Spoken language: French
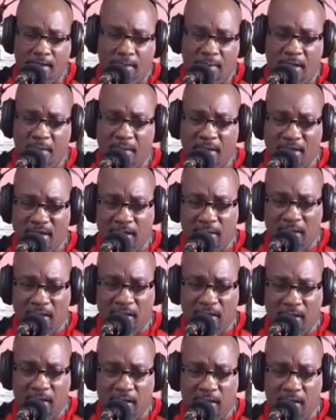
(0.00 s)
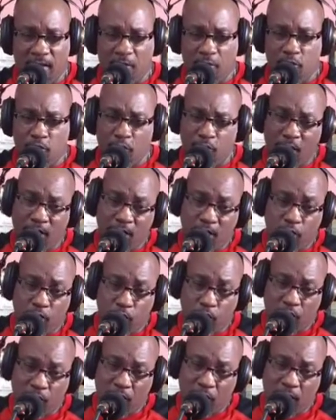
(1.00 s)
mais elle bien sympathique et je mettais
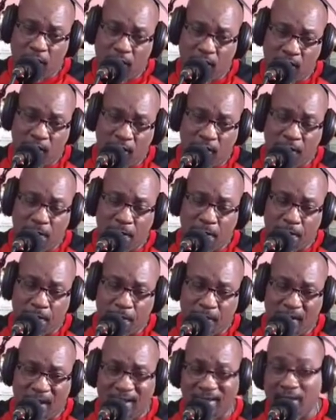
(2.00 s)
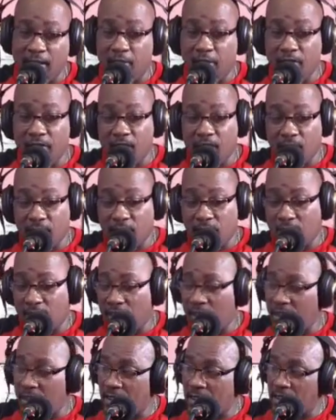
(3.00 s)
tout euh, en évidence
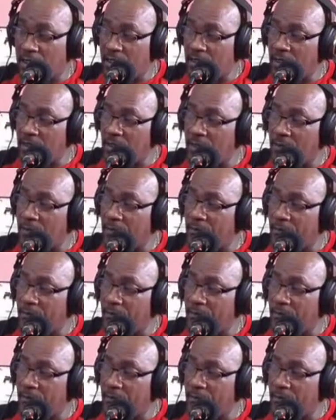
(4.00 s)
c'est